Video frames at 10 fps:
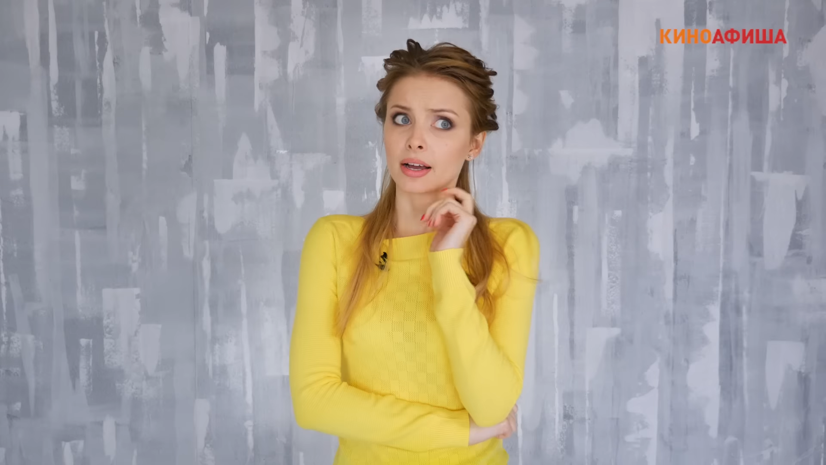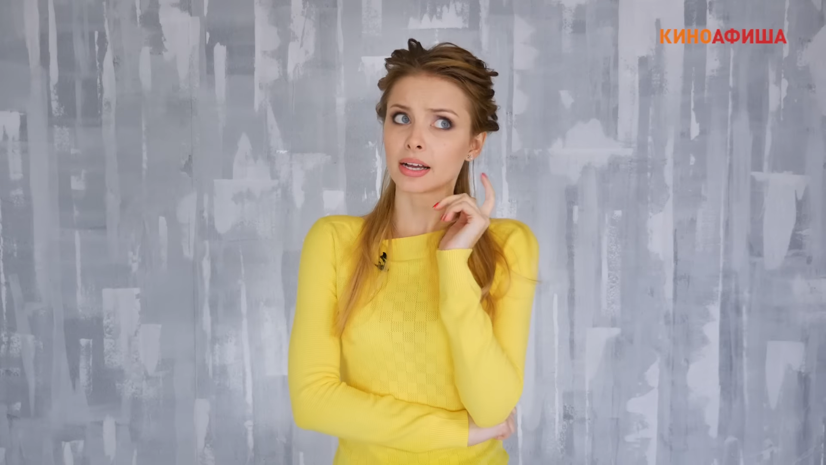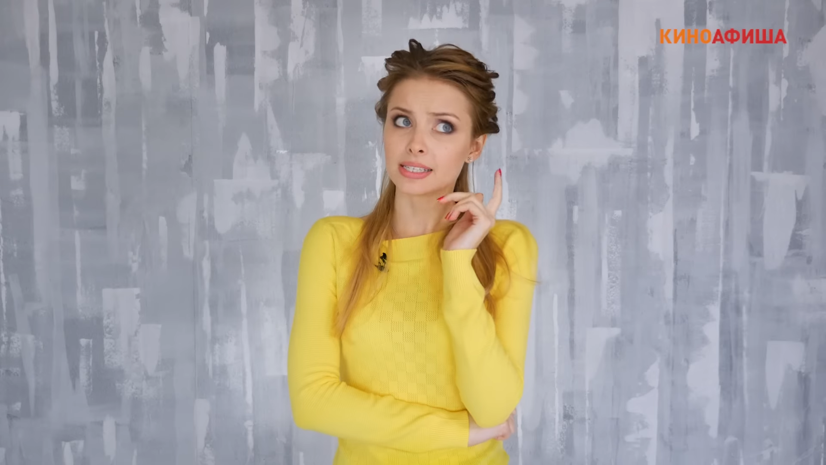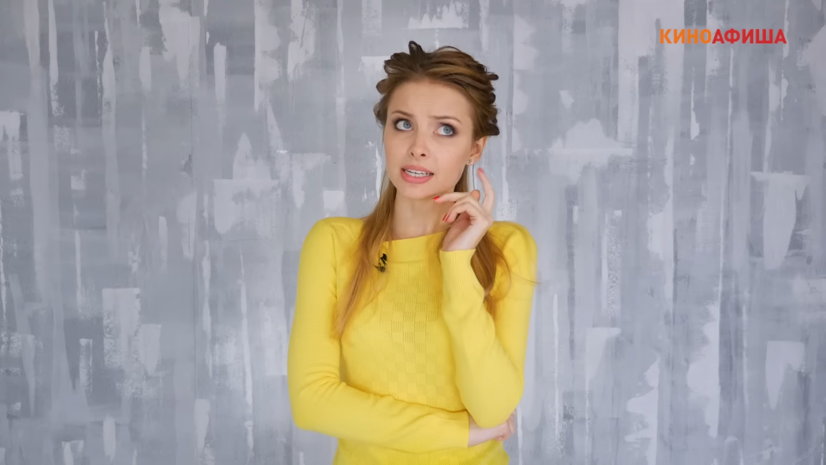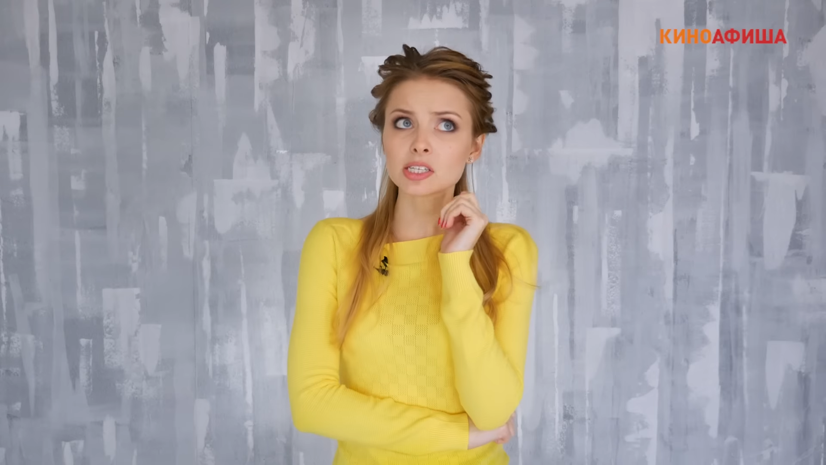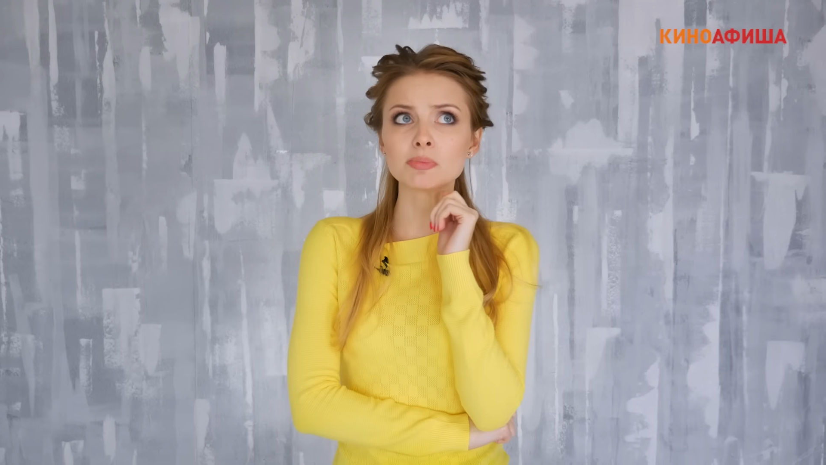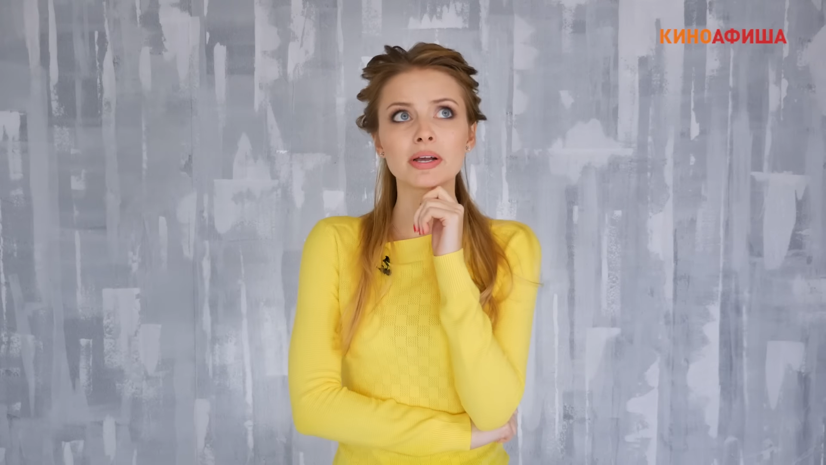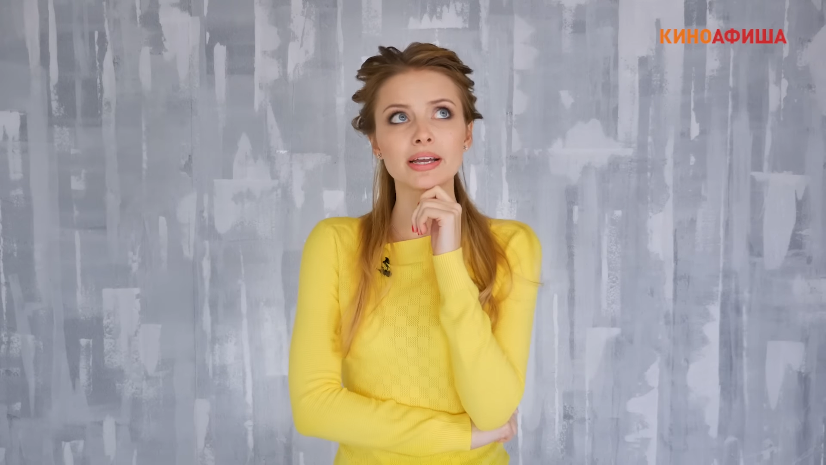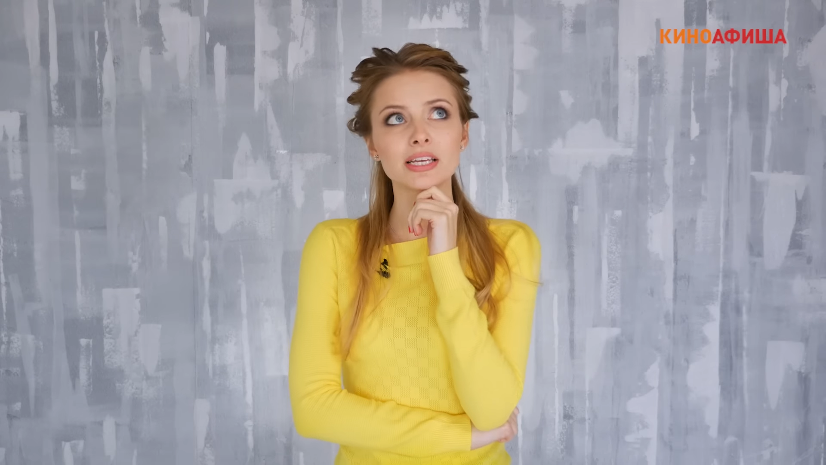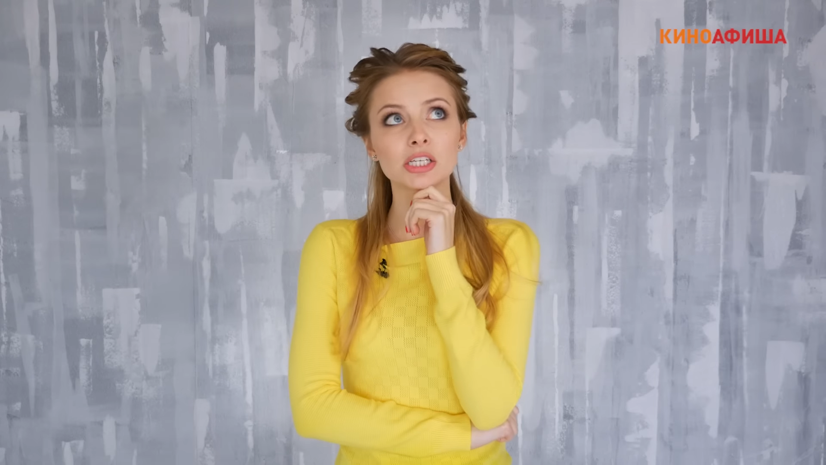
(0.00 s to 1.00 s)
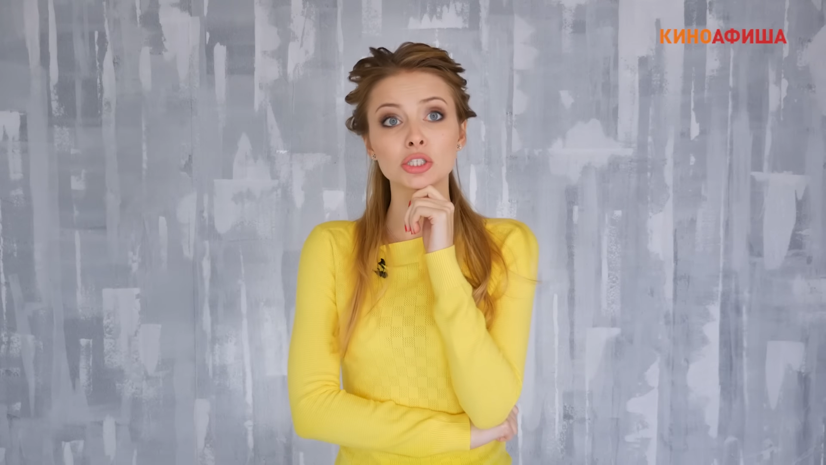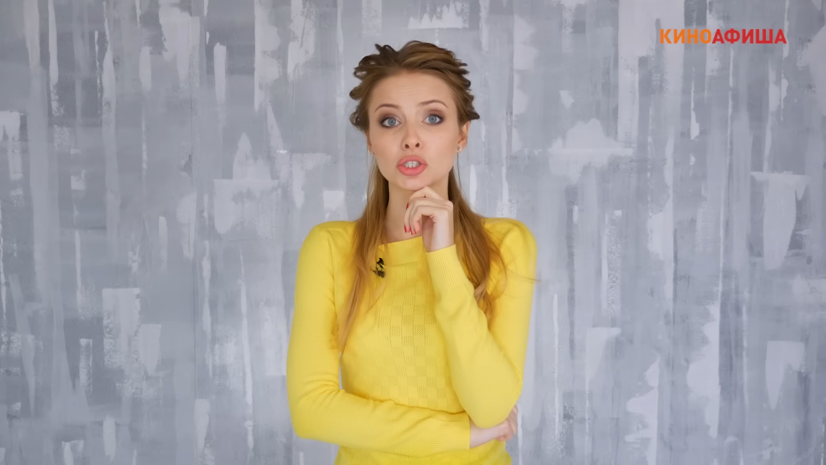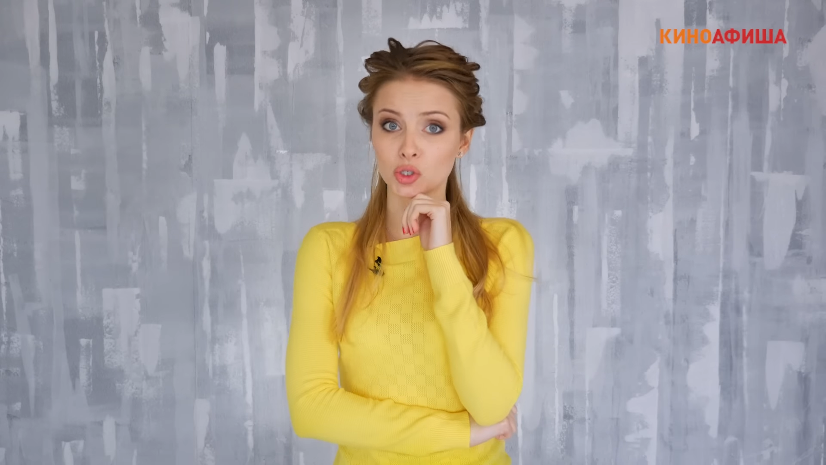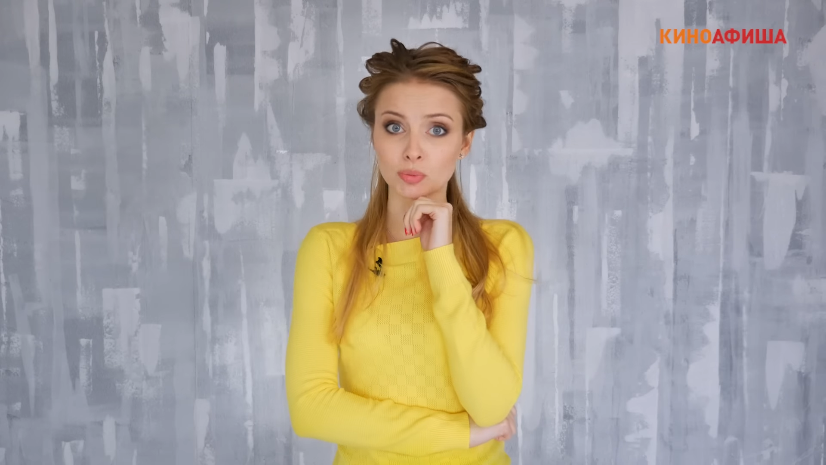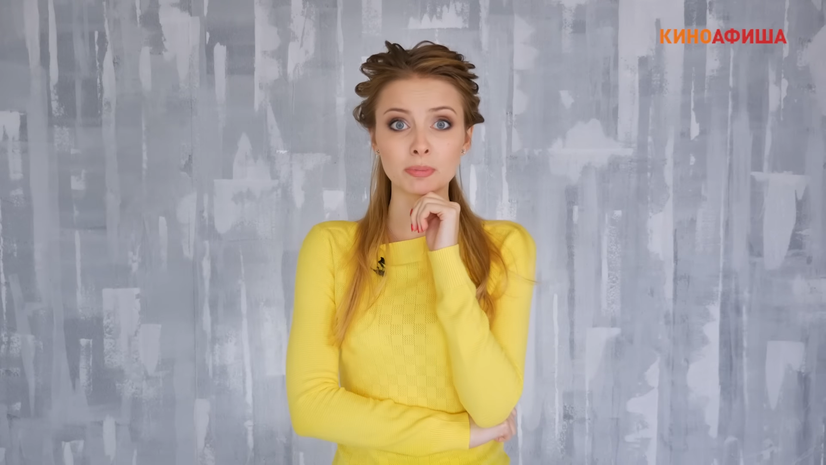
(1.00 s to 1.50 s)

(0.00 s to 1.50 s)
Хотелось бы, конечно, чтобы